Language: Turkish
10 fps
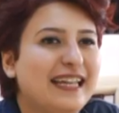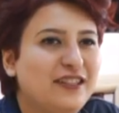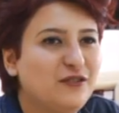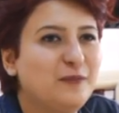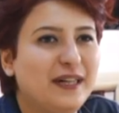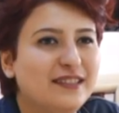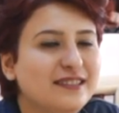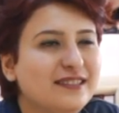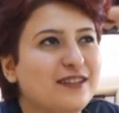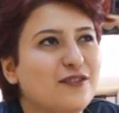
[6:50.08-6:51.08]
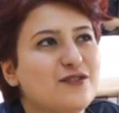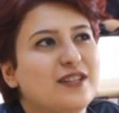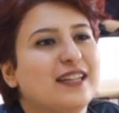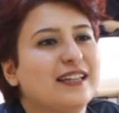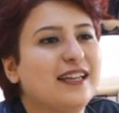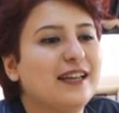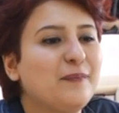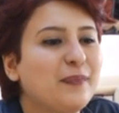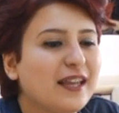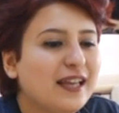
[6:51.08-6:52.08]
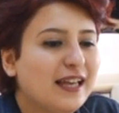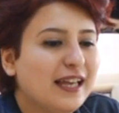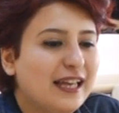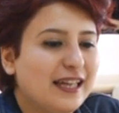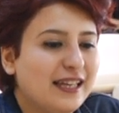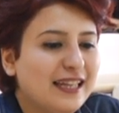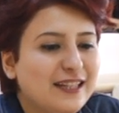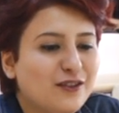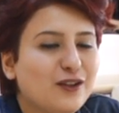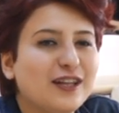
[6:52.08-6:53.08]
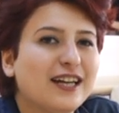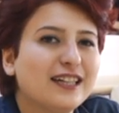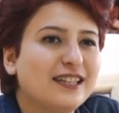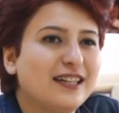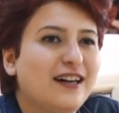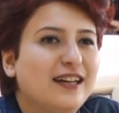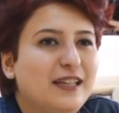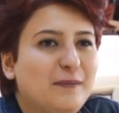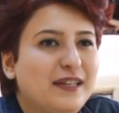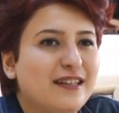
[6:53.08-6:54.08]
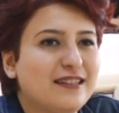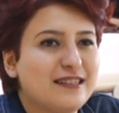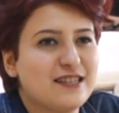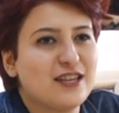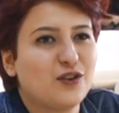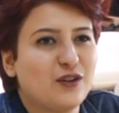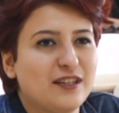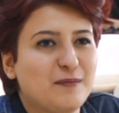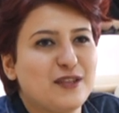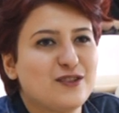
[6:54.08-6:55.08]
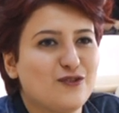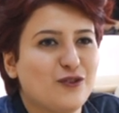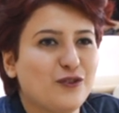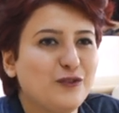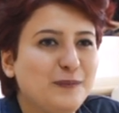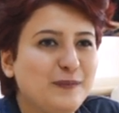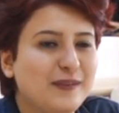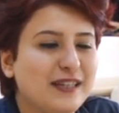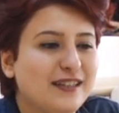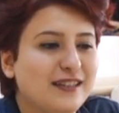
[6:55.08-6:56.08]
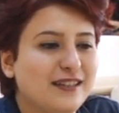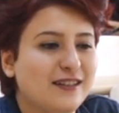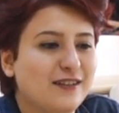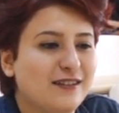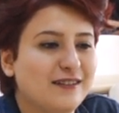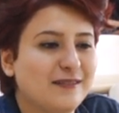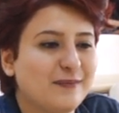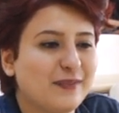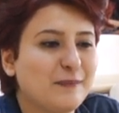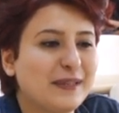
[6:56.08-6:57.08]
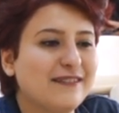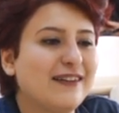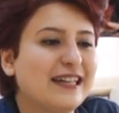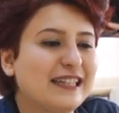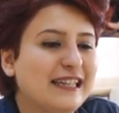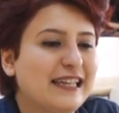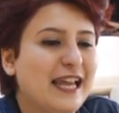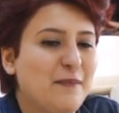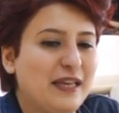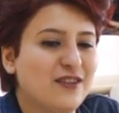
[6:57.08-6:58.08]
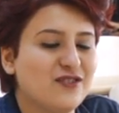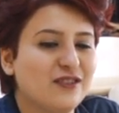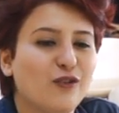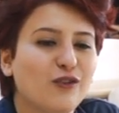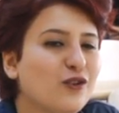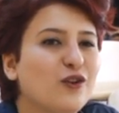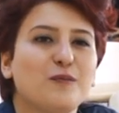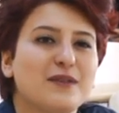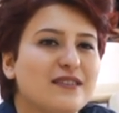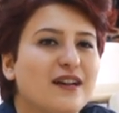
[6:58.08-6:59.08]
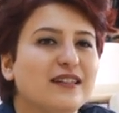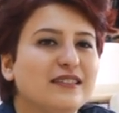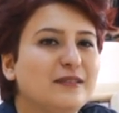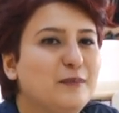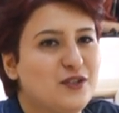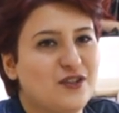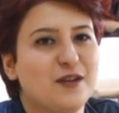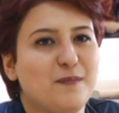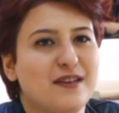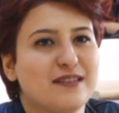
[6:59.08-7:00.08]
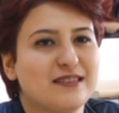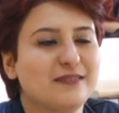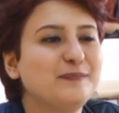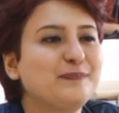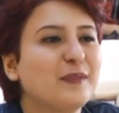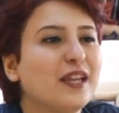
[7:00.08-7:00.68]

Elif Ban öncelikle. Ee, ilk olarak aileme teşekkür etmek istiyorum. Ee, bana verdikleri emek için. Onlar olmasaydı başaramazdım.